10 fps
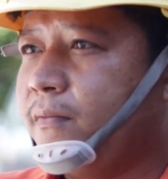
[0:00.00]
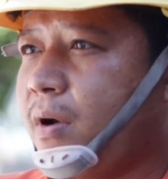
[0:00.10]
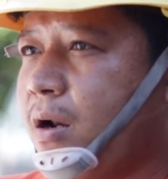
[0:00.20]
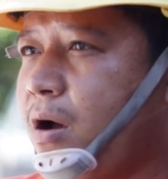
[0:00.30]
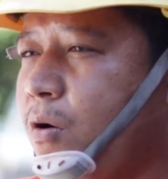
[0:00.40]

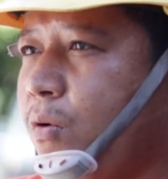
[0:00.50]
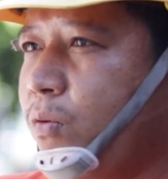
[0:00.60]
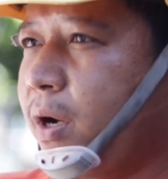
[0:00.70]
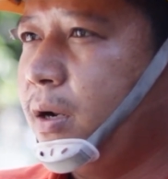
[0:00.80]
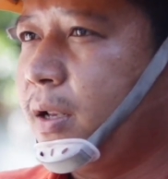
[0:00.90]
và nó hầu
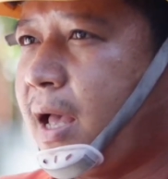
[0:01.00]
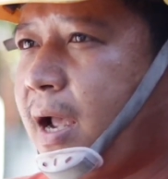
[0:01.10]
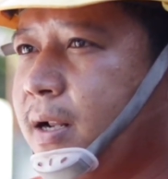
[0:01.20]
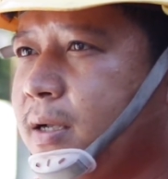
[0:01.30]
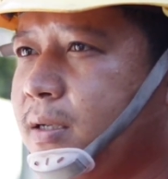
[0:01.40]
hụt đi đường
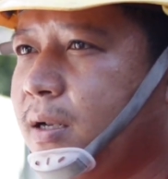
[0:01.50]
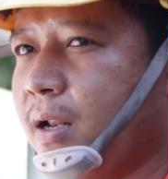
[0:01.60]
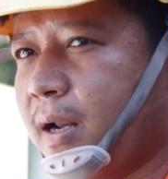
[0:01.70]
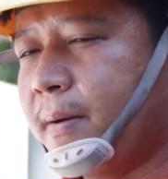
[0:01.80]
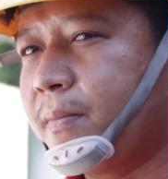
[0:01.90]
dây đó,
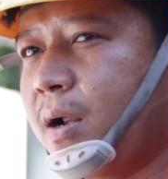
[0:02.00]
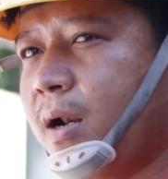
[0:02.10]
là đâm